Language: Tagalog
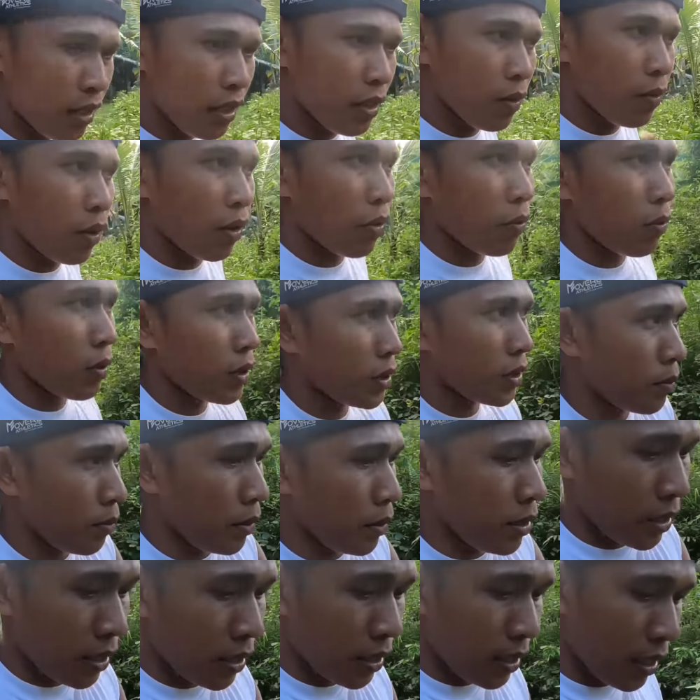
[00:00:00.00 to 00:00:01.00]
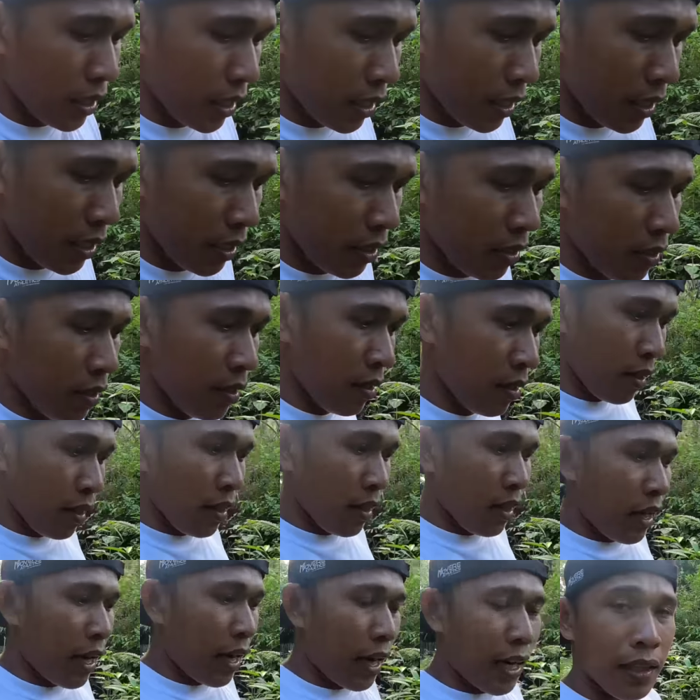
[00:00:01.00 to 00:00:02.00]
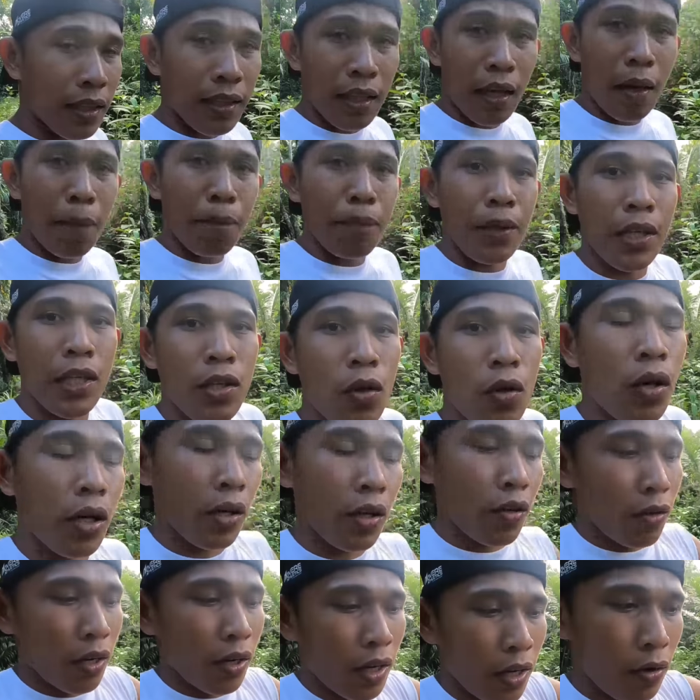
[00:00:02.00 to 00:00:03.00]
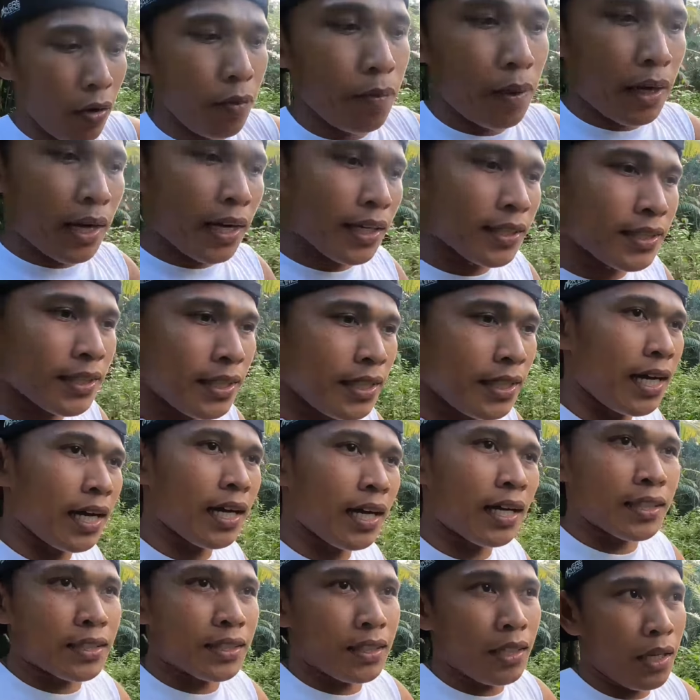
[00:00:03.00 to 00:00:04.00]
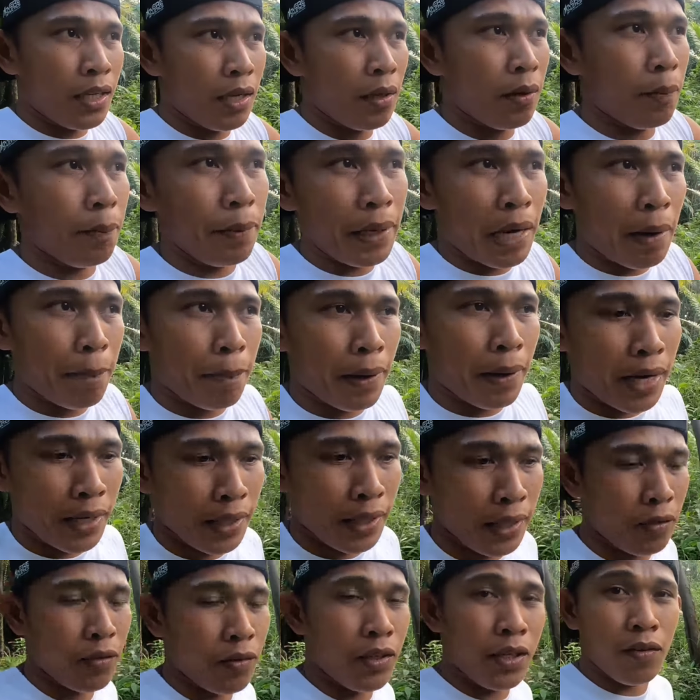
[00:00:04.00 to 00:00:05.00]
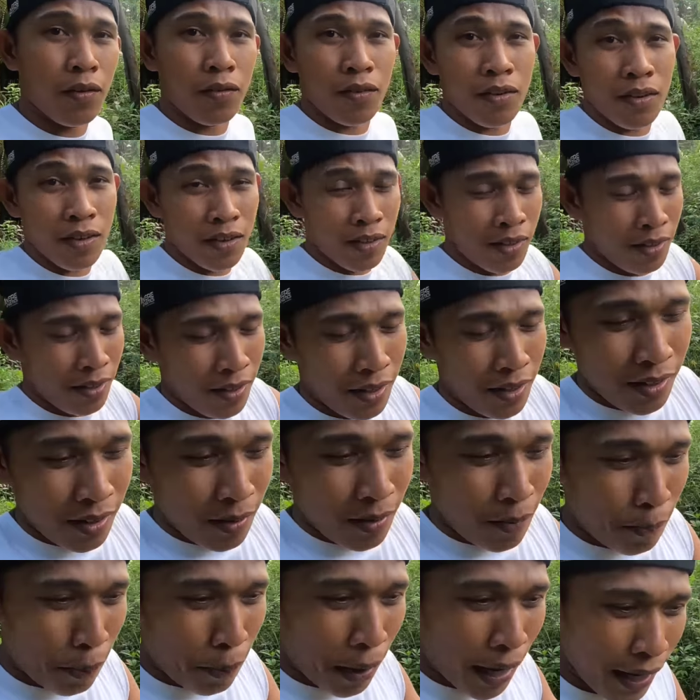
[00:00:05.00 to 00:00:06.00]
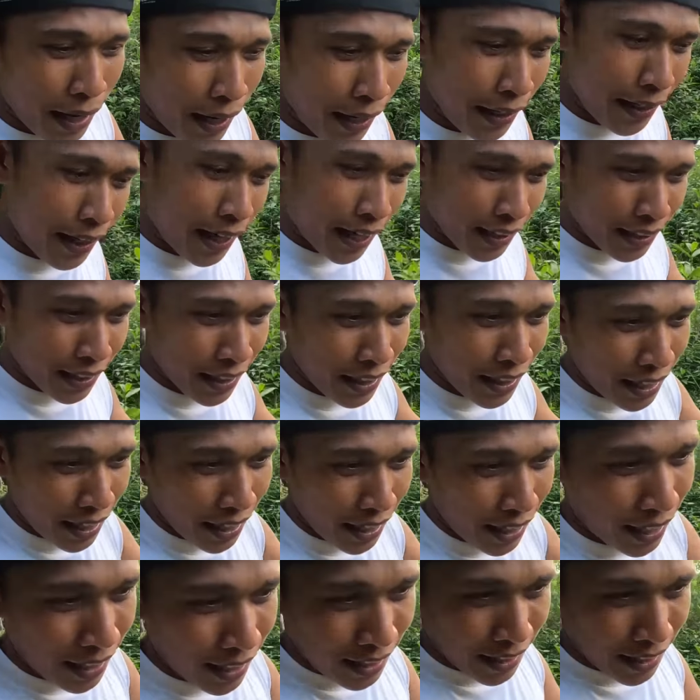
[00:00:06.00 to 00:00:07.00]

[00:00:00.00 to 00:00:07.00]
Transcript: iwan ko muna si misis dyan at update ko kayo ngayon mga kasinag kasi ipinapaani ko na yung palay natin na